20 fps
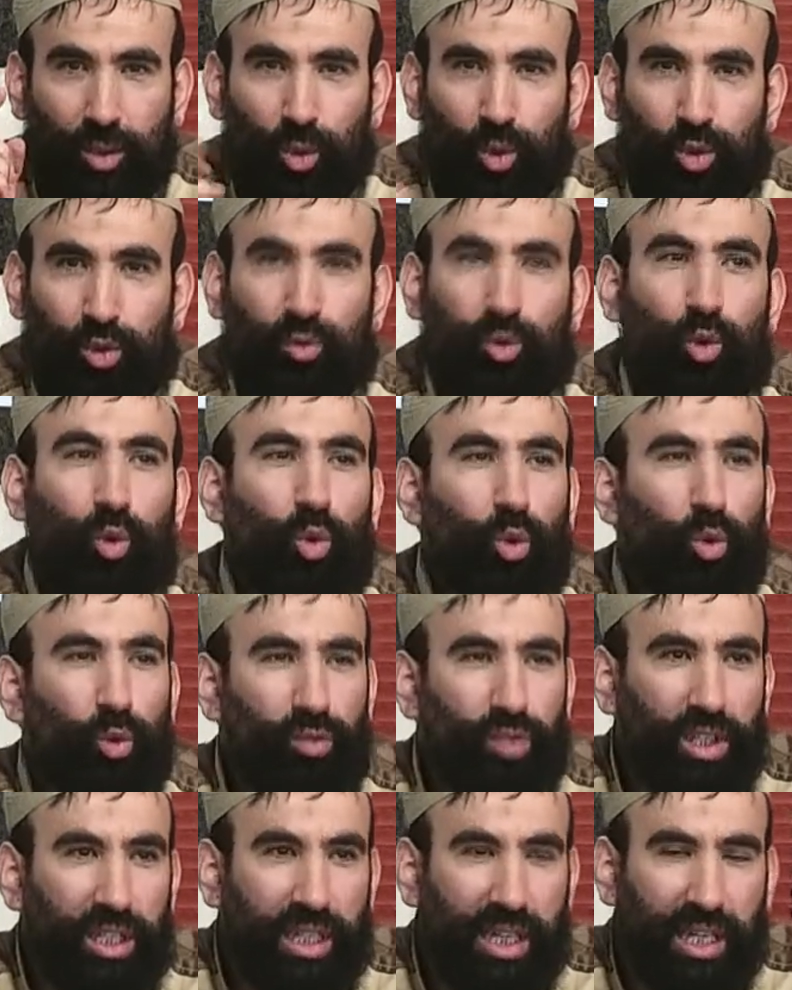عصفور
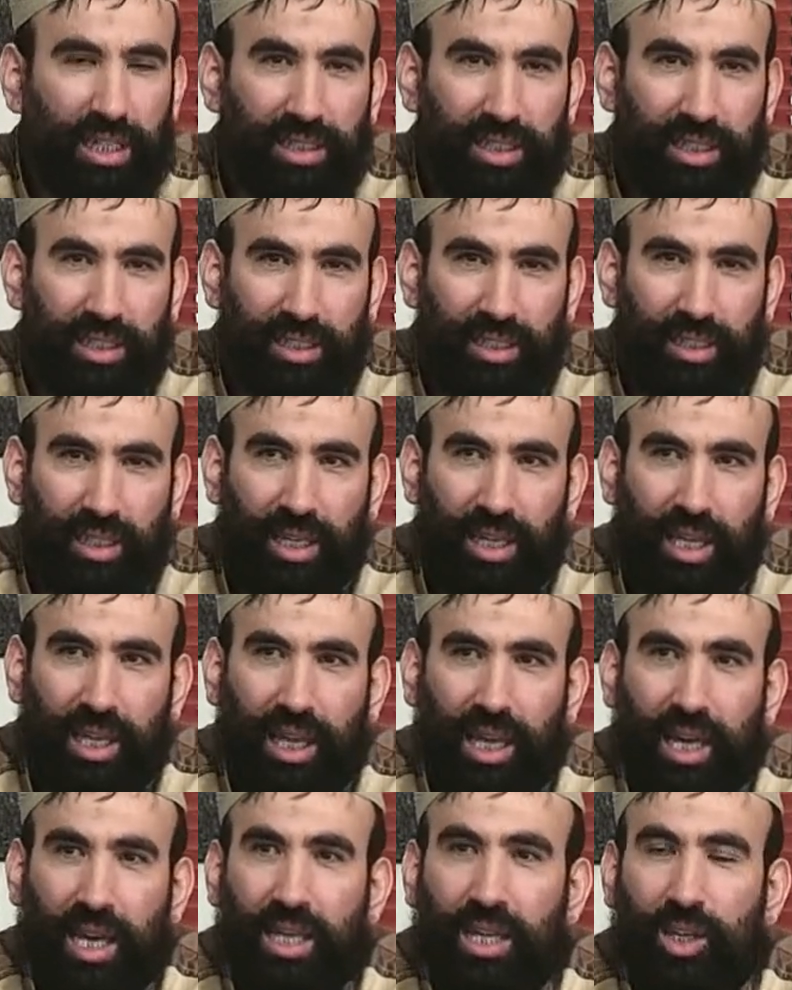في يدي
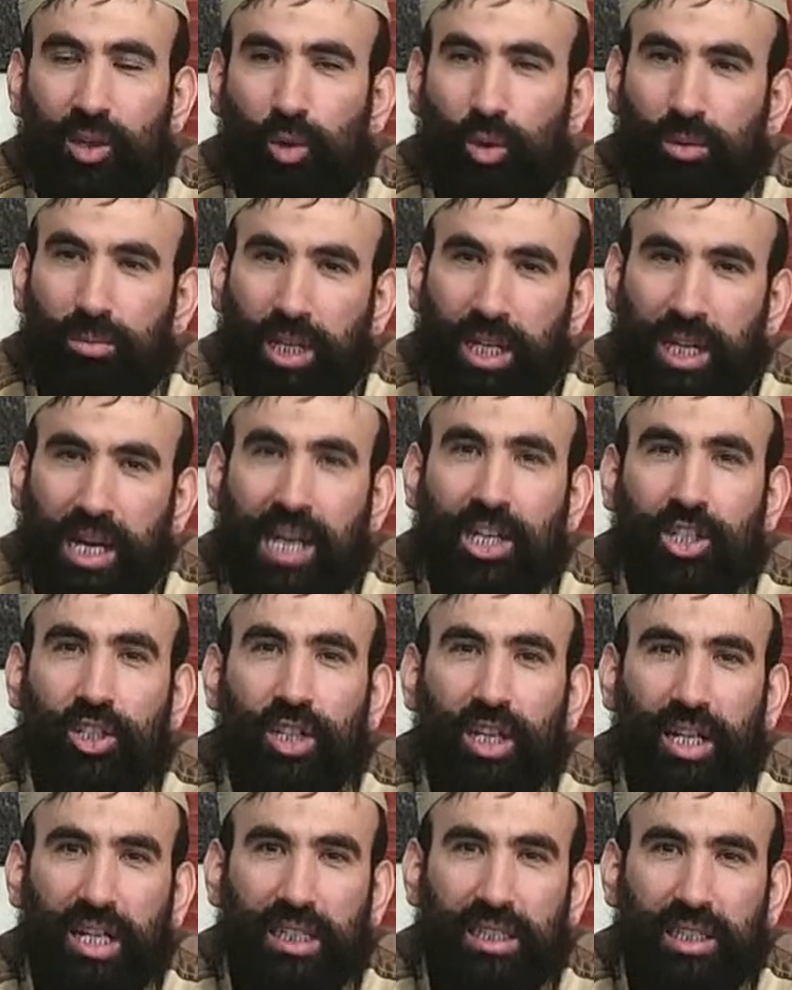خير من
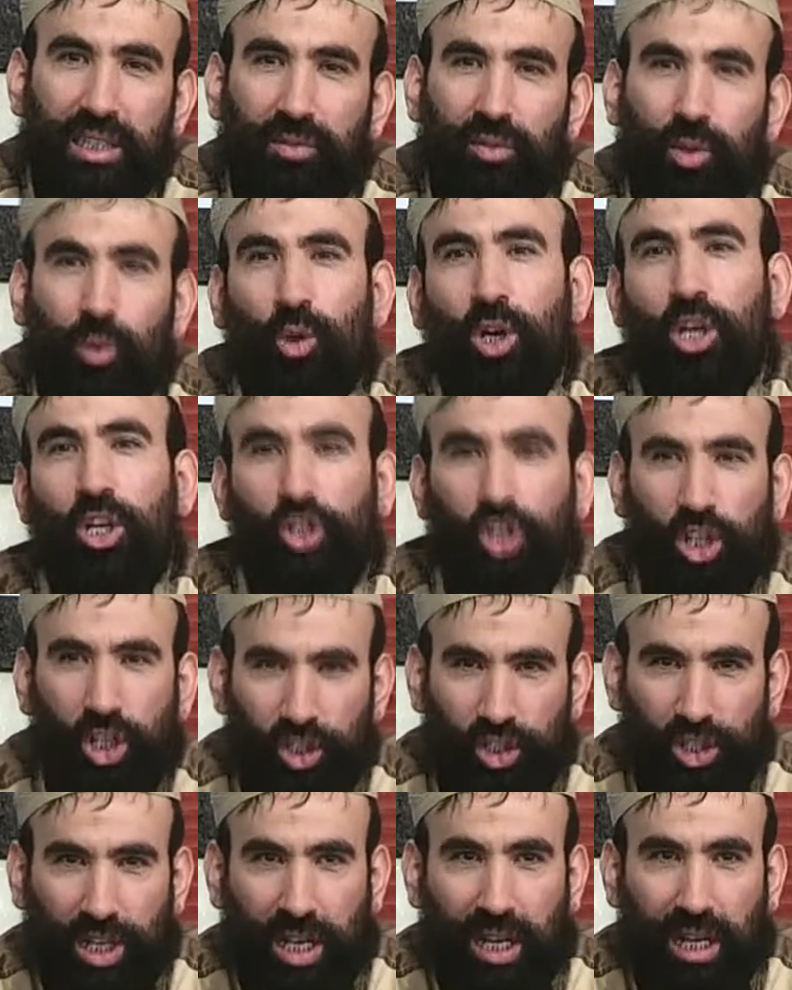عشرة فوق
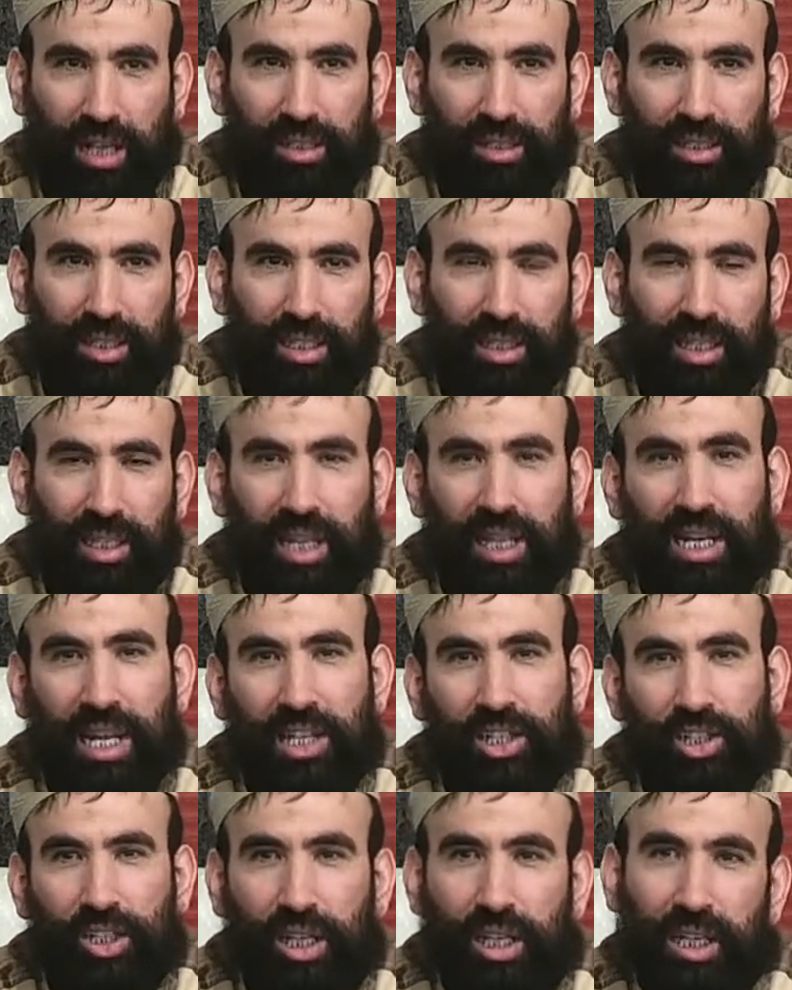الشجرة
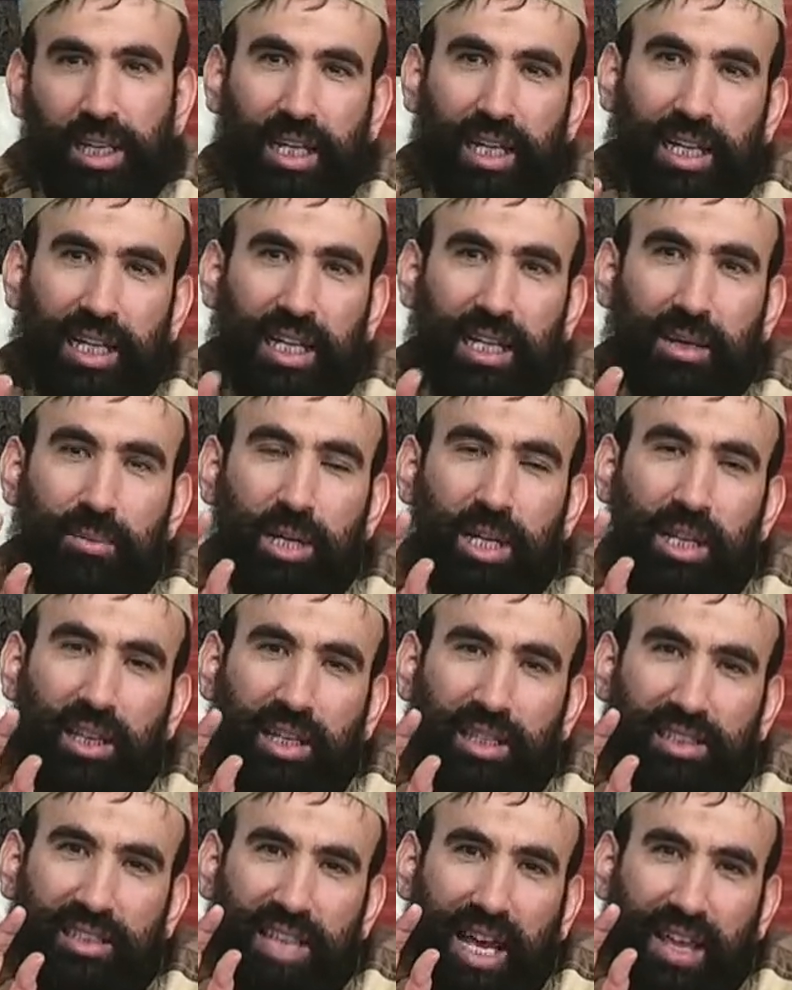علاش لأن مرض
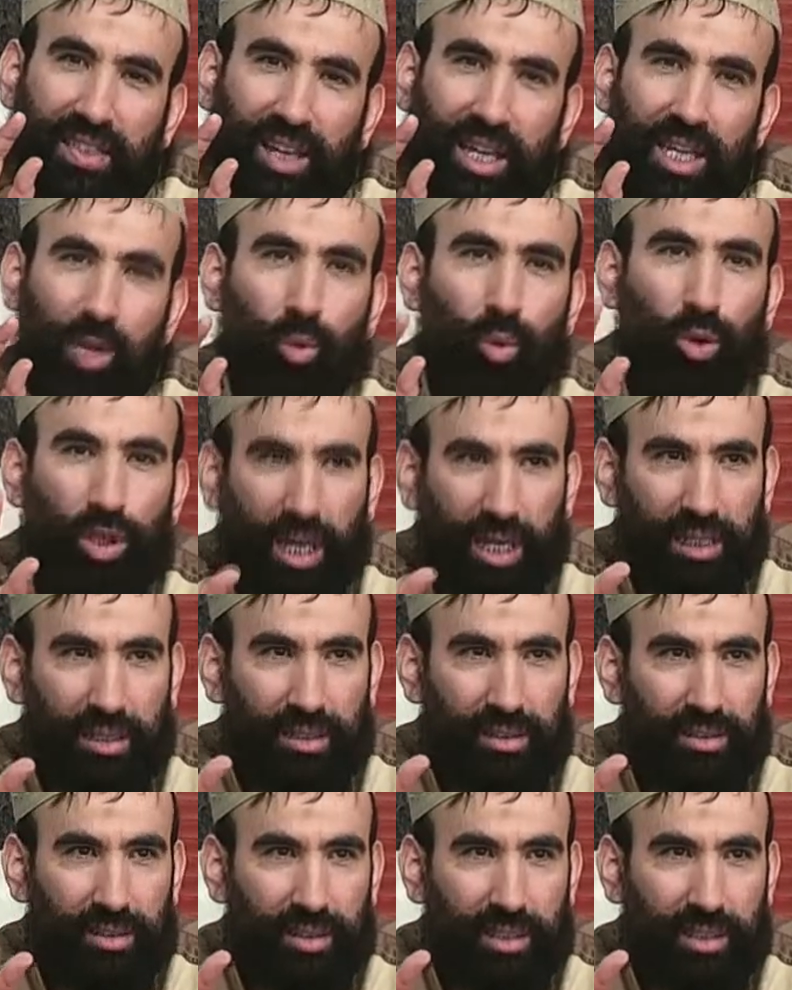خزاد غيوذان